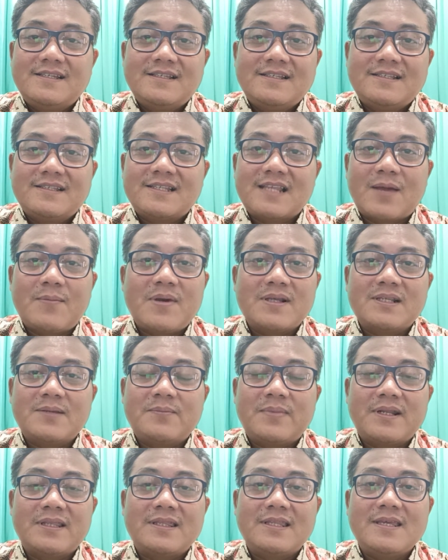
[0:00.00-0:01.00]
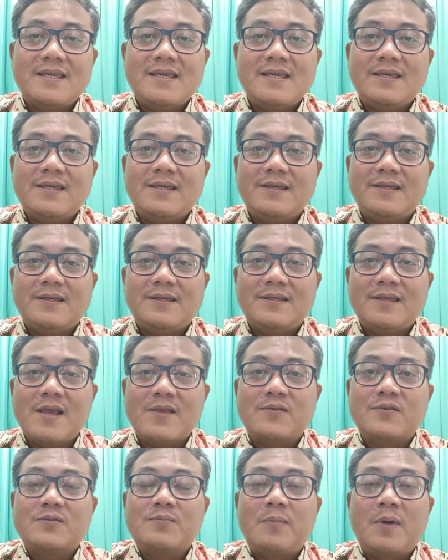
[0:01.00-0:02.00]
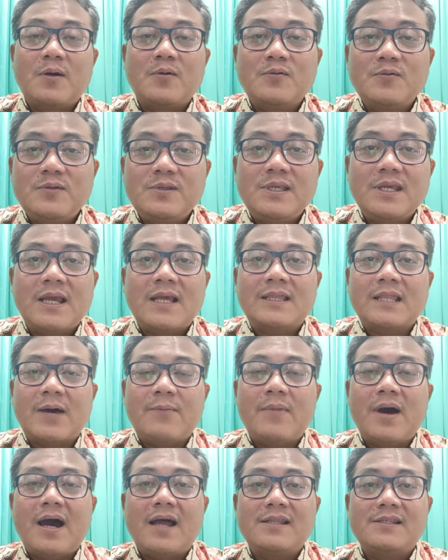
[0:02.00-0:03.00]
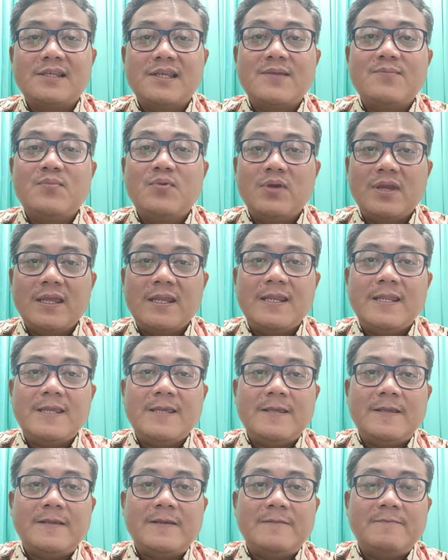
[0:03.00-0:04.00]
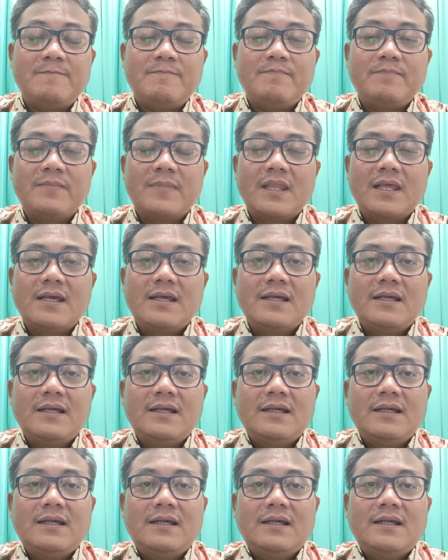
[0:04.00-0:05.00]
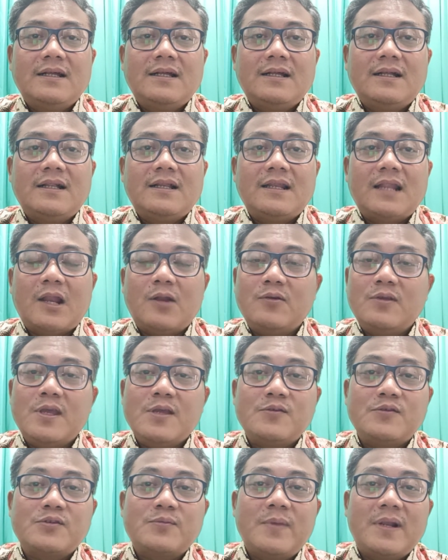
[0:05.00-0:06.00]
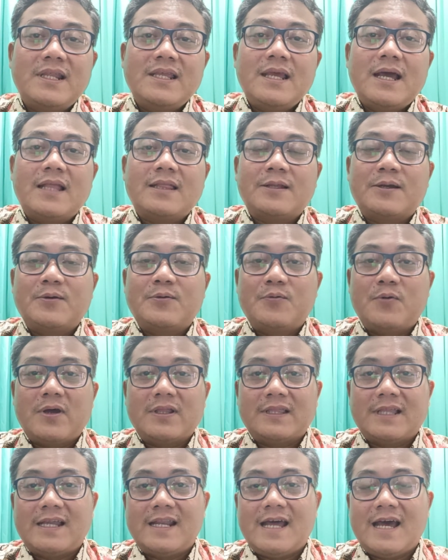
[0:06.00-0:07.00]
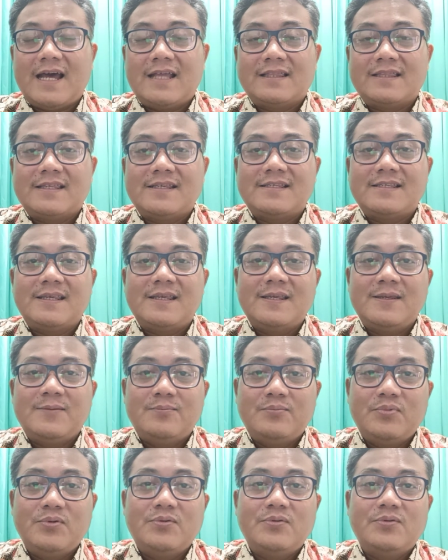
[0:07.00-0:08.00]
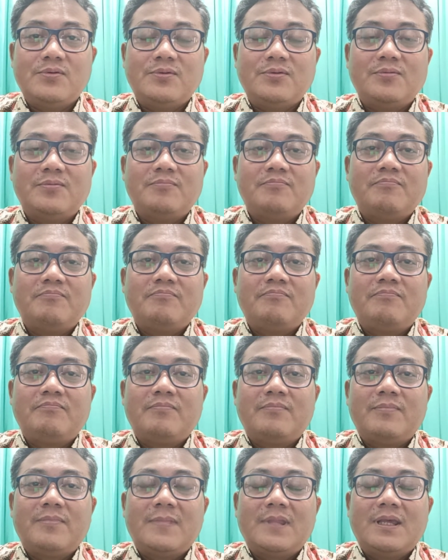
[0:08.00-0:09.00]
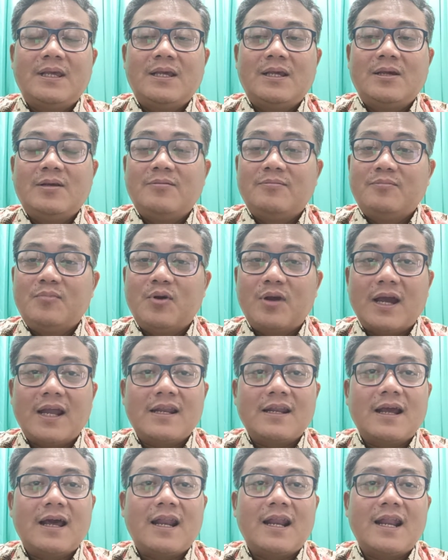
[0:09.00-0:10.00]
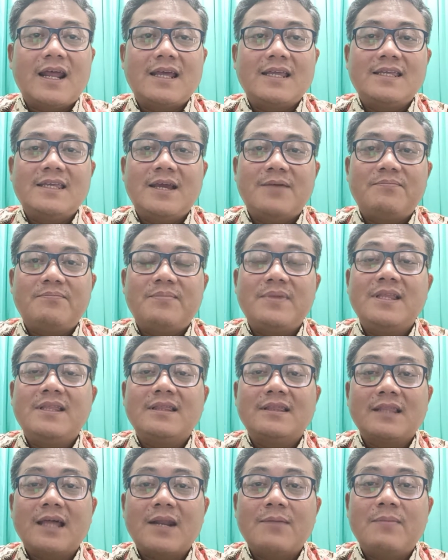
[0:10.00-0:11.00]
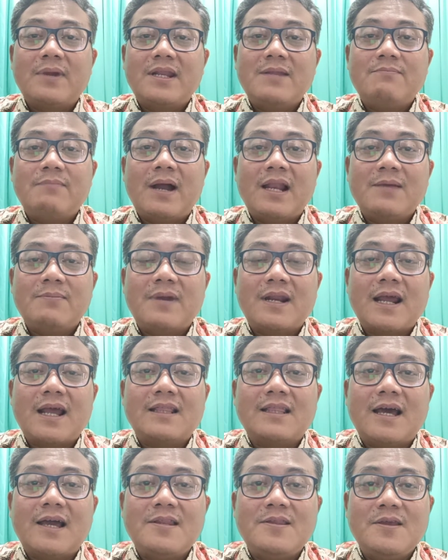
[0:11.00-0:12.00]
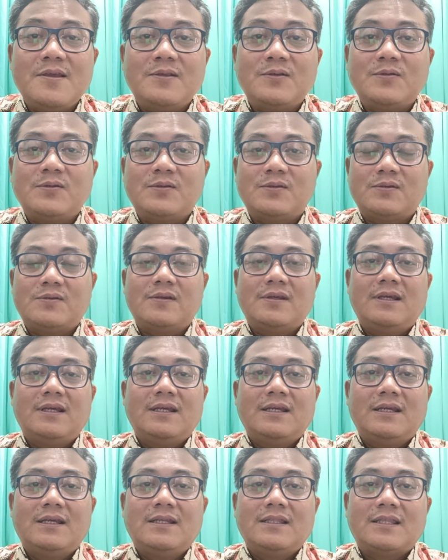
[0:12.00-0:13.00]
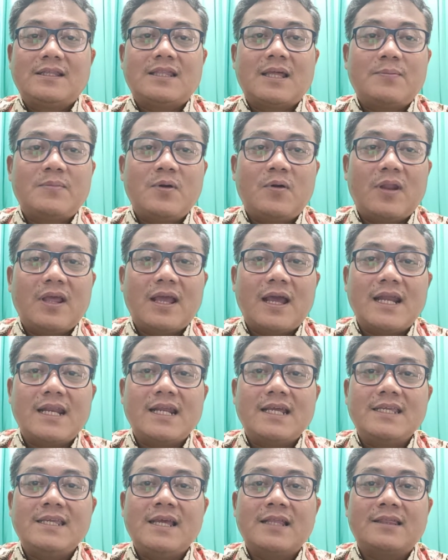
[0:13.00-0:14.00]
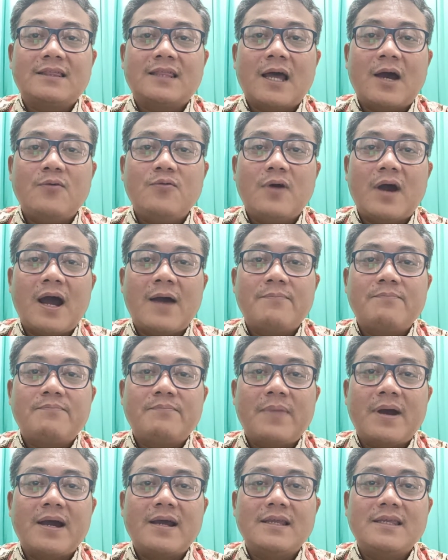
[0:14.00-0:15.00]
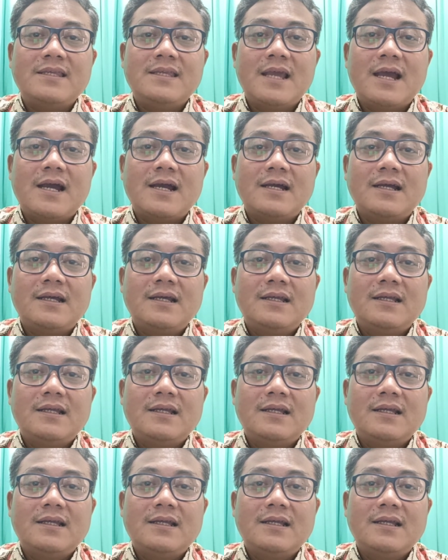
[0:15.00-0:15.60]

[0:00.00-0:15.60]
sama seperti Yesus menguji ketabahan si ibu ini. Lalu Yesus melihat kekuatan hati si ibu. Bukan karena ia pintar menimpali perkataan Yesus, tetapi oleh karena ia tahu apa yang